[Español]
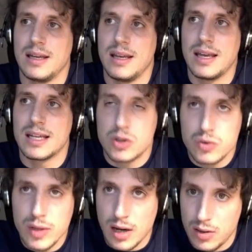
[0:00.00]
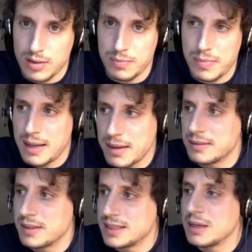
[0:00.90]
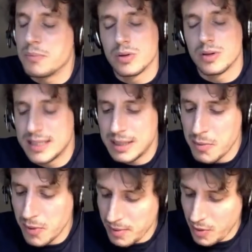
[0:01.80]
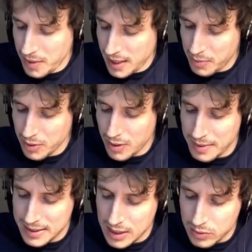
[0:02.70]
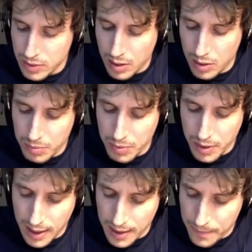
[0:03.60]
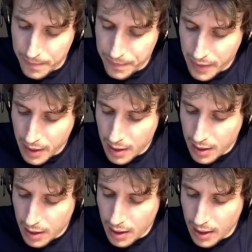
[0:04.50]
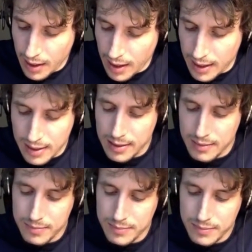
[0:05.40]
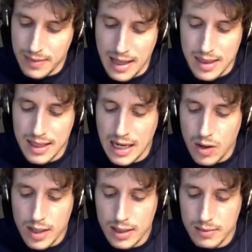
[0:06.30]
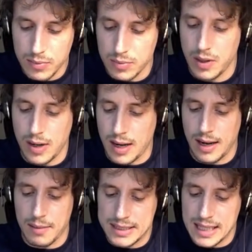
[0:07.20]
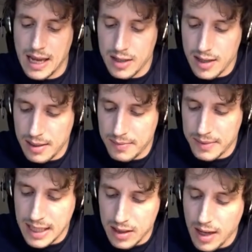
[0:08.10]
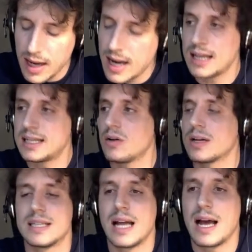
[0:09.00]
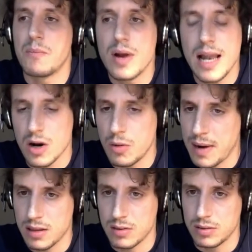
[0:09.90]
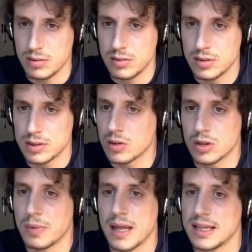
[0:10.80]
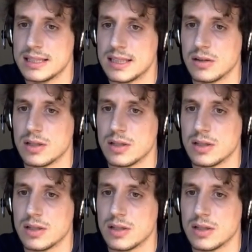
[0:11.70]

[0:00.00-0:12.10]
Y eso es un error para mí. Desde mi, desde humilde punto de vista es un error porque el, la ciencia es algo que, bueno, la, investigación en general es algo que es a muy largo plazo, ¿no? no es cortoplacista.